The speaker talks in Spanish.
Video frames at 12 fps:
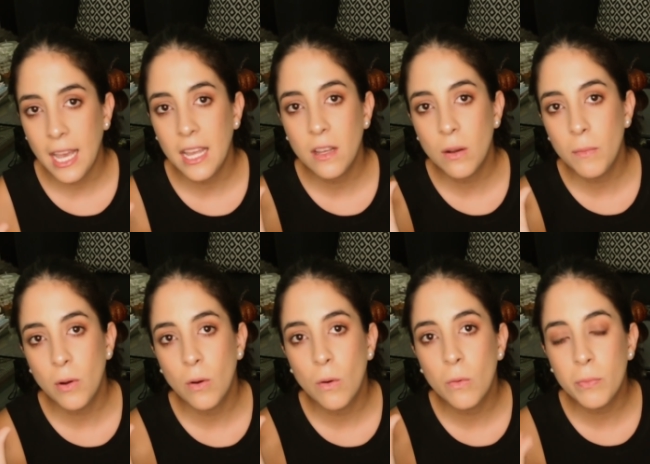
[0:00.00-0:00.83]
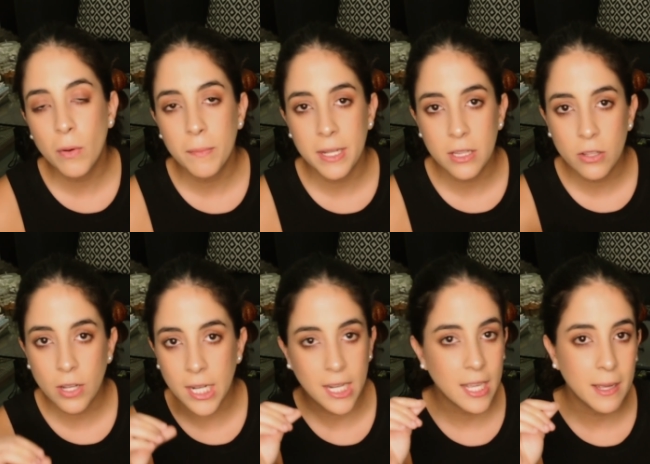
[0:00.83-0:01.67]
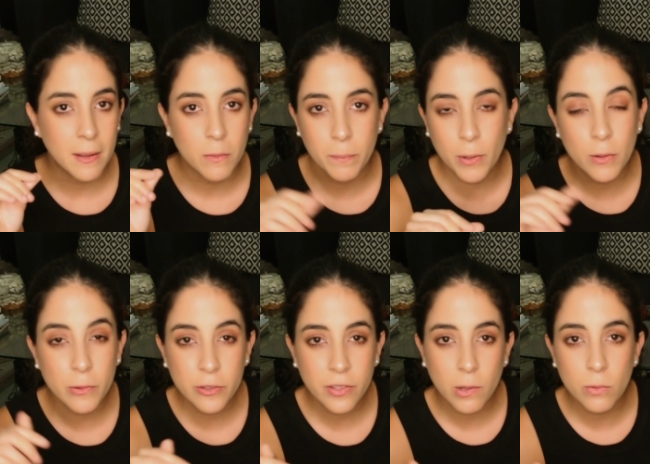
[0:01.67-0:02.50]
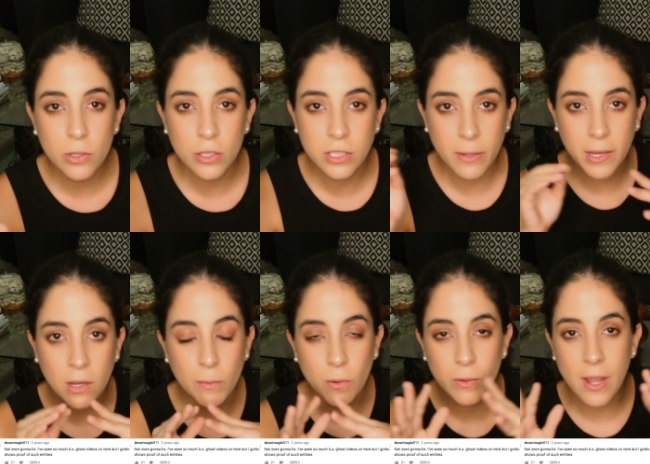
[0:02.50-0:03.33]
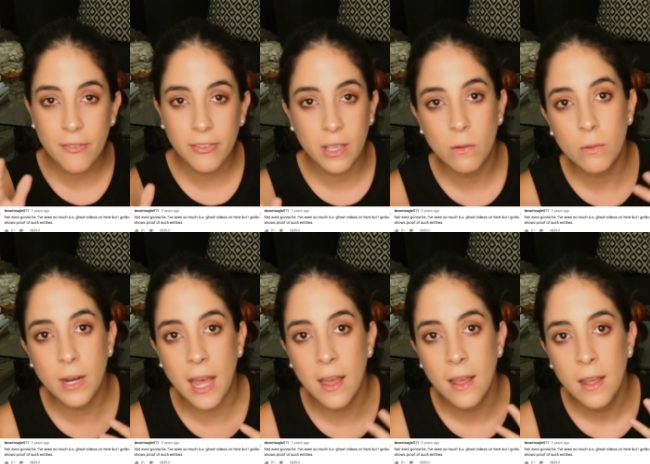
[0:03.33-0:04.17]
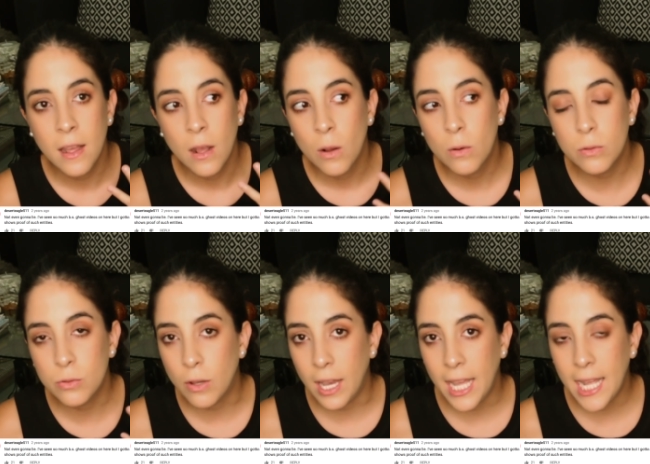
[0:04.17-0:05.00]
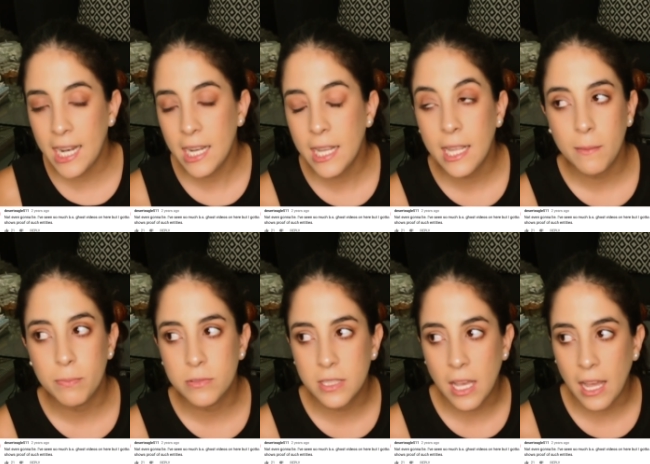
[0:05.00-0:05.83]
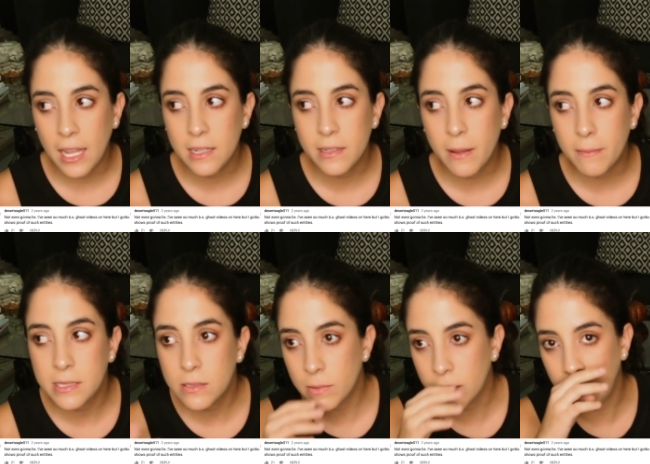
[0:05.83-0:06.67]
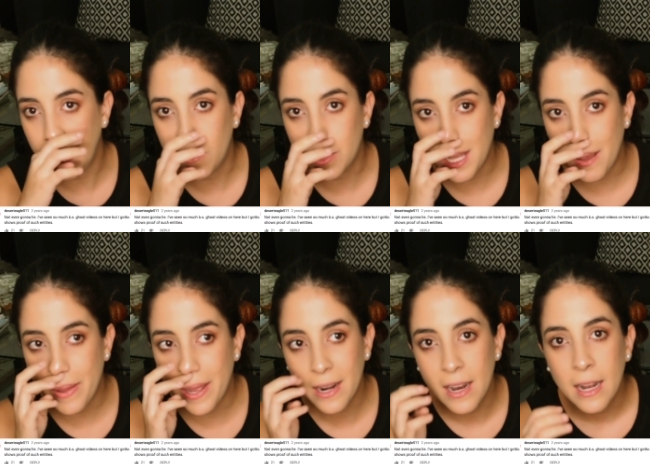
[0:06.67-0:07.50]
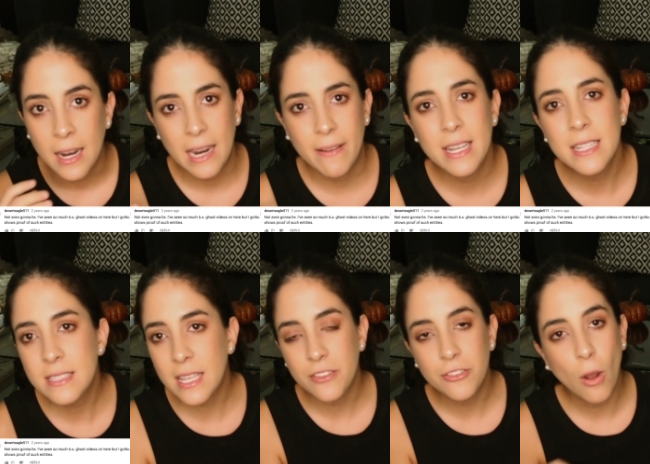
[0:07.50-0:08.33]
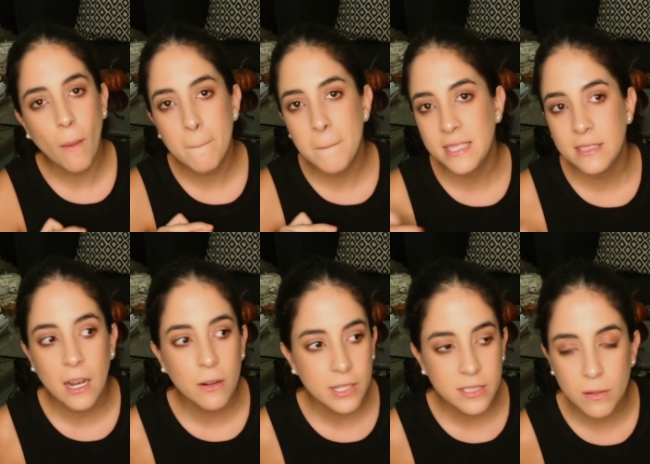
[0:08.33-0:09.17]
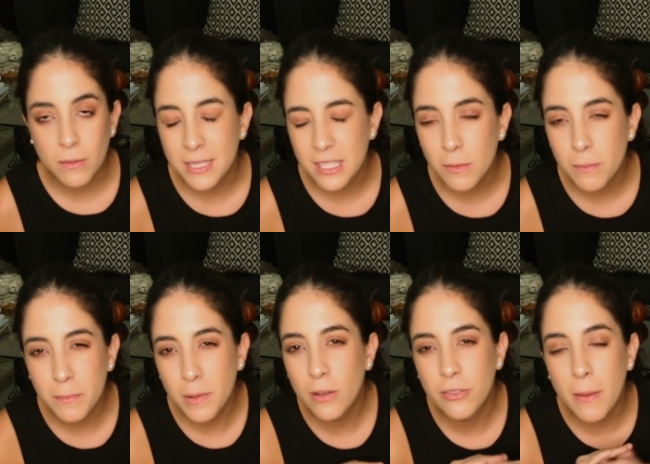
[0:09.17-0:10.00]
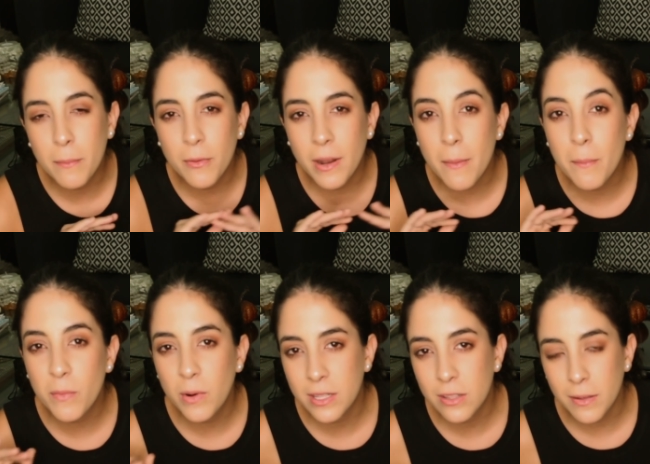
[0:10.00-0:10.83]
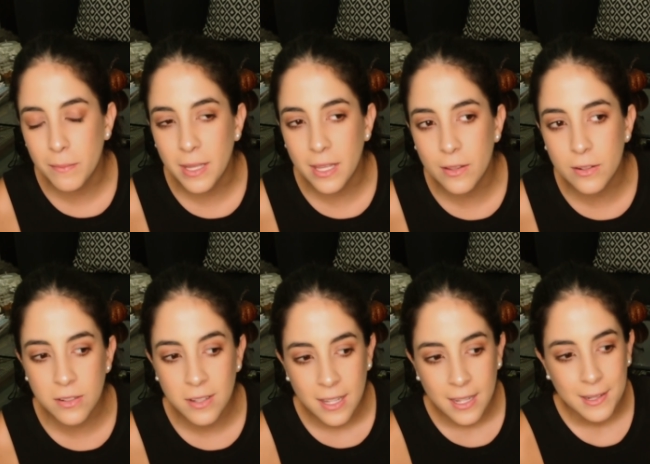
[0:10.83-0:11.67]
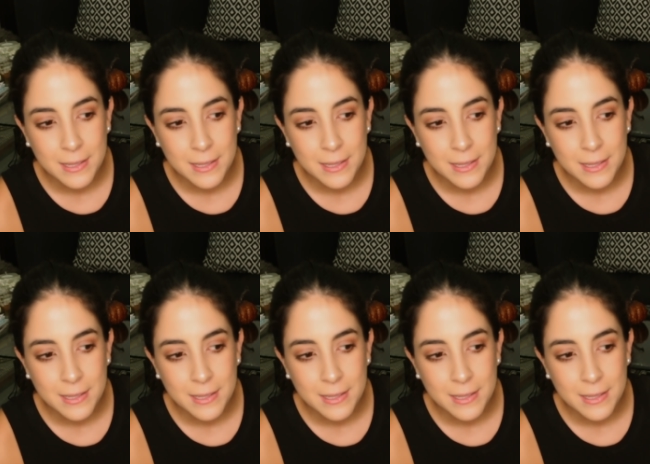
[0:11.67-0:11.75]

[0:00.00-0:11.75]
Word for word: y hay como un momento en que por unos segundos se ve como una figura junto a él y pues ya él nada más como que la voltea a ver. La verdad es que yo me salgo en ese momento, o sea, me hubiera muerto de miedo.